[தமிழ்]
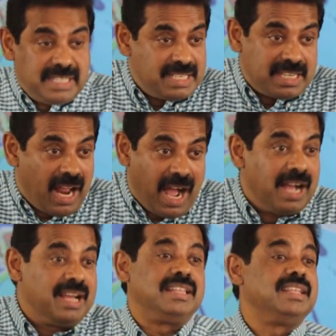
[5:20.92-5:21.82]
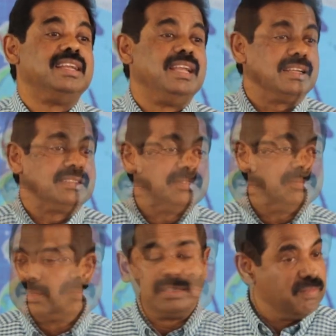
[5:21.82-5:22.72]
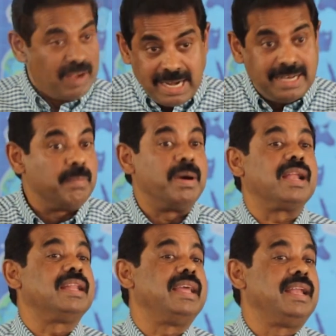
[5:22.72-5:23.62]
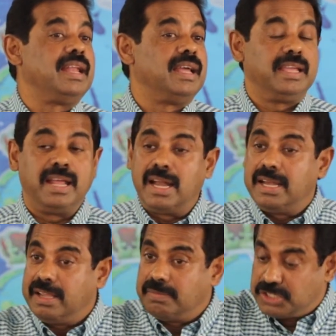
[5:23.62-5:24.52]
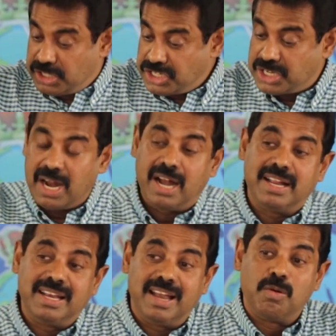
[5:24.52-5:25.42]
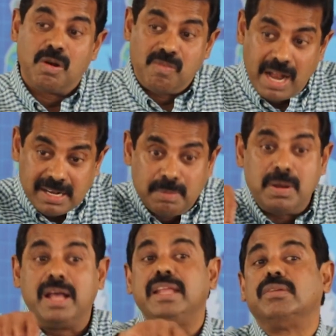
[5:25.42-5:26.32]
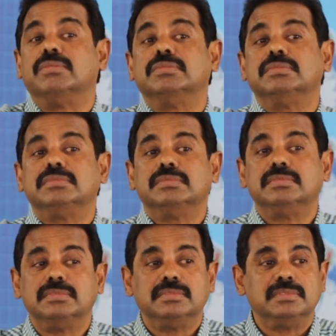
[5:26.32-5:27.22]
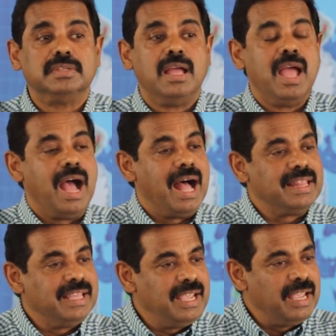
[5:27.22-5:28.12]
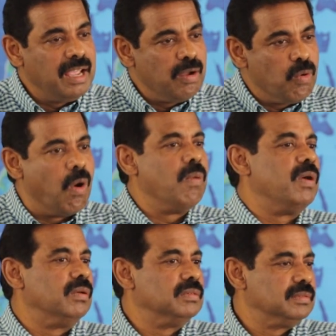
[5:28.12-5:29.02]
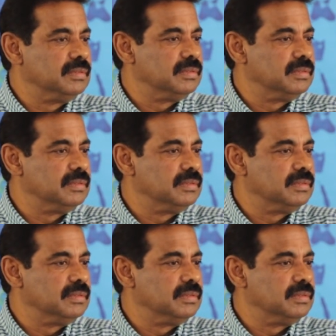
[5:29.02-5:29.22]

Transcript: சீசன் ஆகிறதும் இல்லை வாழ்க்கை மாறுறதே இல்லை ஏன்னா நீங்கள் சீசன் ஆனீங்கன்னா உங்கள் வாழ்க்கை மாறிடும் அதே கோபம்